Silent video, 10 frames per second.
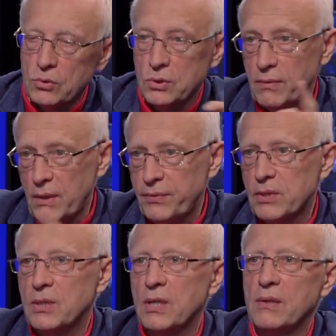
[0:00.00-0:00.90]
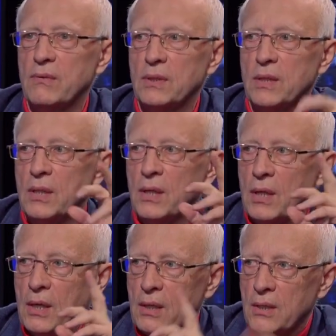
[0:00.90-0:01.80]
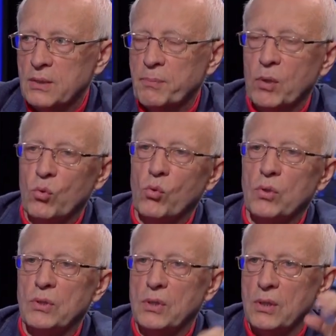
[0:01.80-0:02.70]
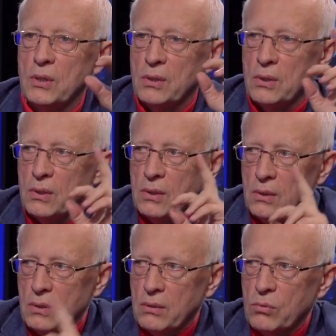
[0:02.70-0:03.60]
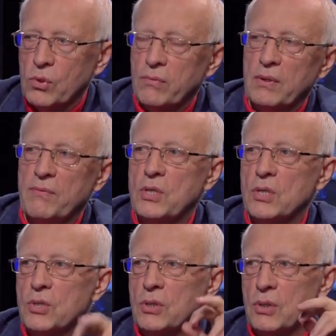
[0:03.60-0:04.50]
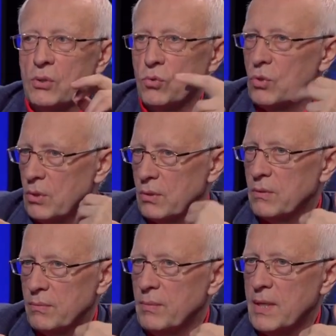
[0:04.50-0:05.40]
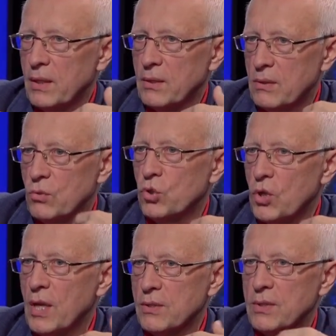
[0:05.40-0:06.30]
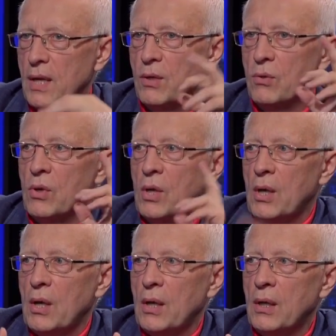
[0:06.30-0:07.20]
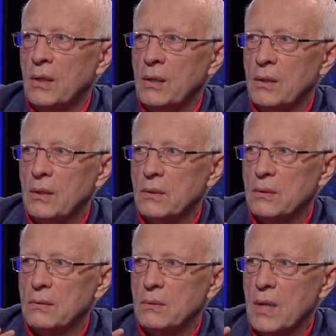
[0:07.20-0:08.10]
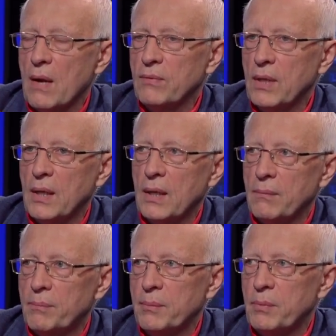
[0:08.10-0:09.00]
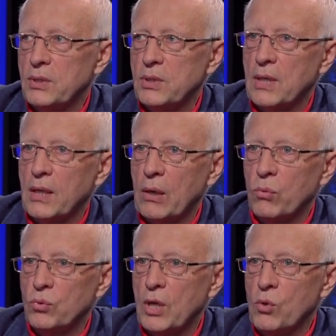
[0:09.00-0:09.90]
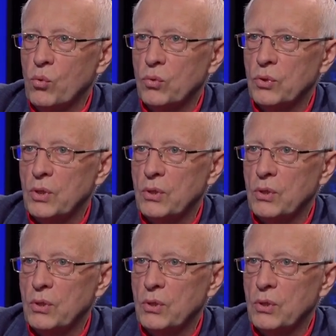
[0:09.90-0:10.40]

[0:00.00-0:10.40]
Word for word: То есть квалифицированный, спокойный, уравновешенный, ну это моя, то, что я знаю, э, равно приблизительно удаленный,